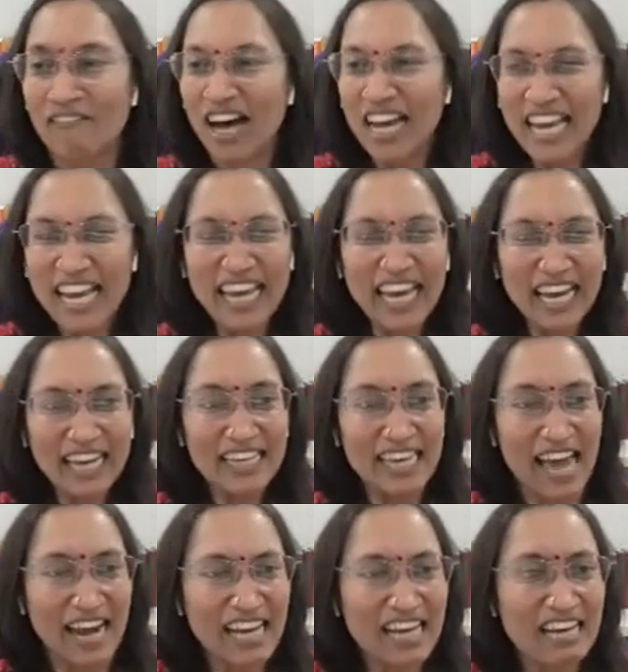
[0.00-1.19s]
வலிக்கிறது
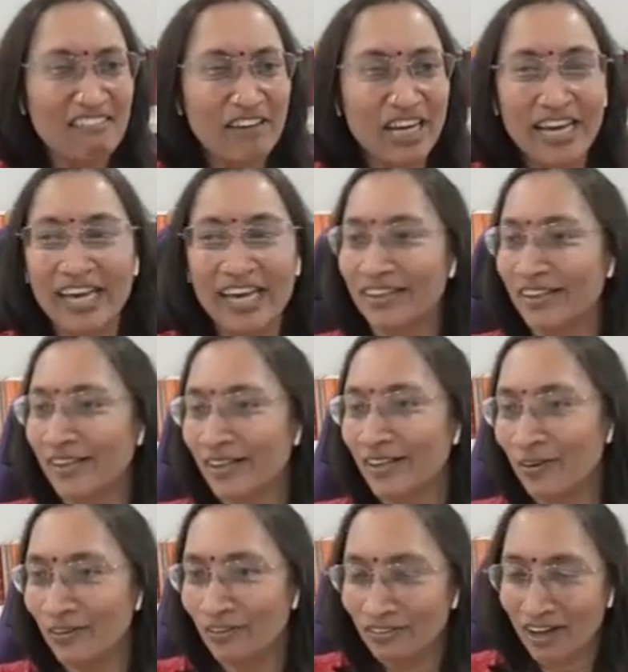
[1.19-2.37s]
எனக்கு
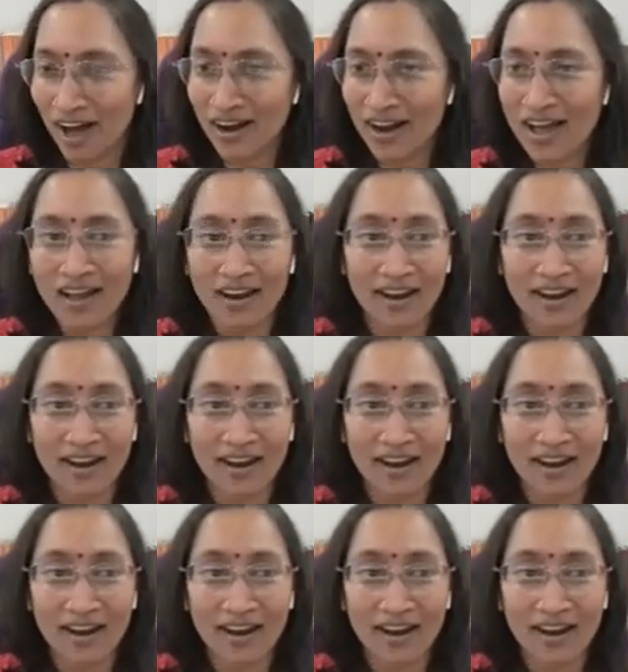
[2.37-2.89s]
வலிக்கிறதுங்கிறோம் ஆனா